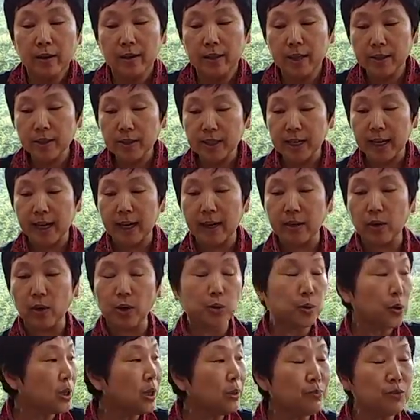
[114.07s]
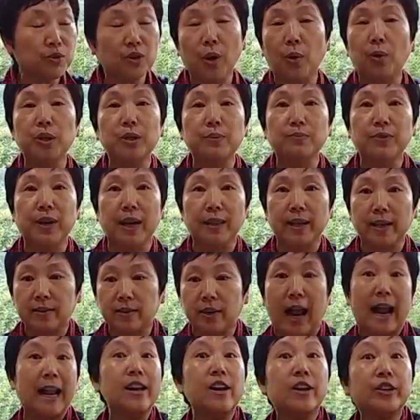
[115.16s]
그래서 제가 여기 손님 중에 오신 분한테
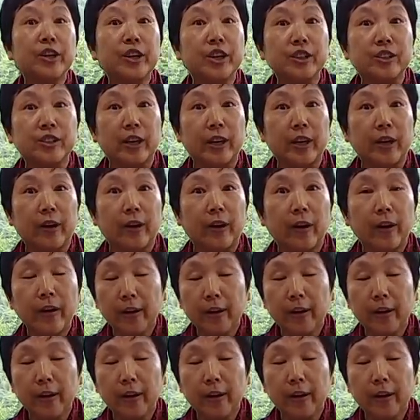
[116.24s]
그걸 알려드렸어요.